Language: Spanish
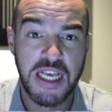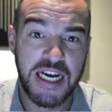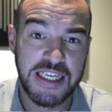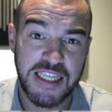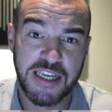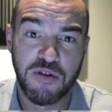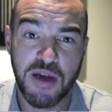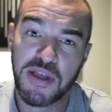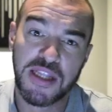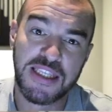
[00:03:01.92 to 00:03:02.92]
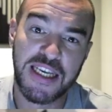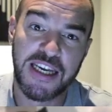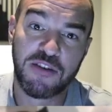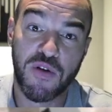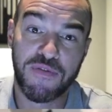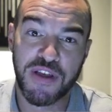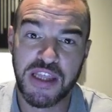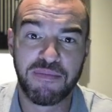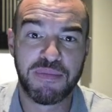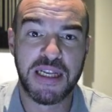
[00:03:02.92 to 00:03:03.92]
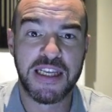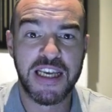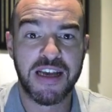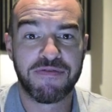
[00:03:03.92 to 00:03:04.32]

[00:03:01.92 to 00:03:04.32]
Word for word: hasta que una vez ya en UFC perdería